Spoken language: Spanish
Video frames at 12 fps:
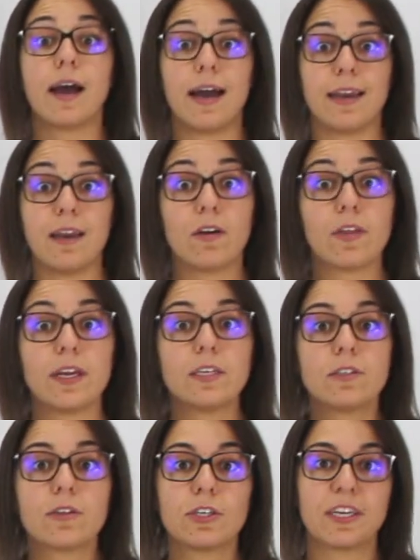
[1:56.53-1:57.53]
Al hilo de
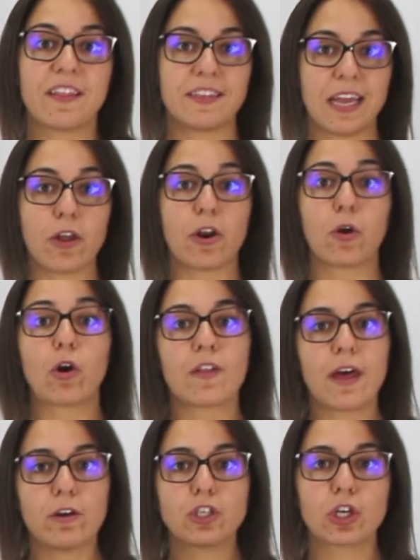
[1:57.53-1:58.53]
esto es necesario
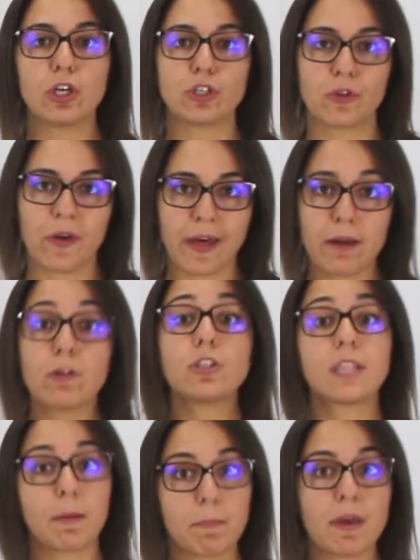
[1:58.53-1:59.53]
recordaros que los
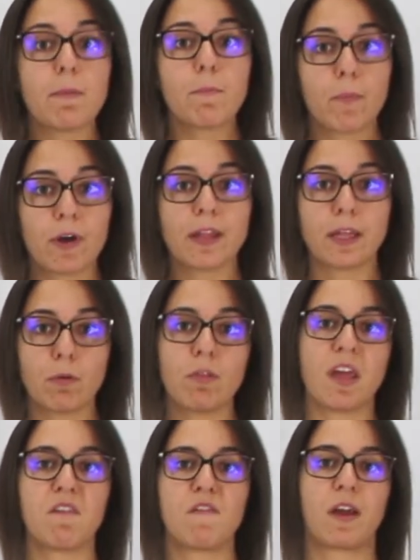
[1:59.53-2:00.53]
ciudadanos también pueden
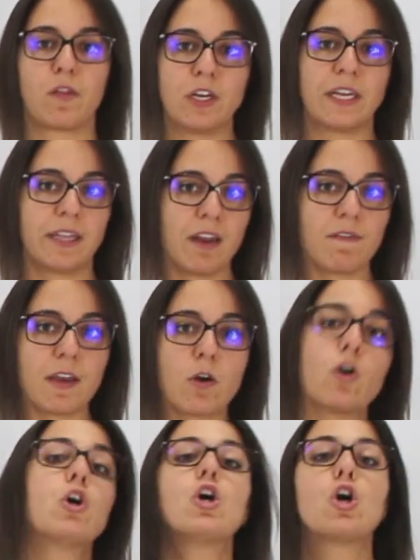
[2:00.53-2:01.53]
denunciar infracciones de
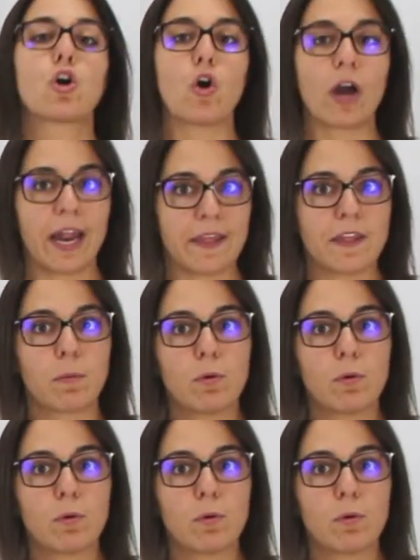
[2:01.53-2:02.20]
tráfico, con carácter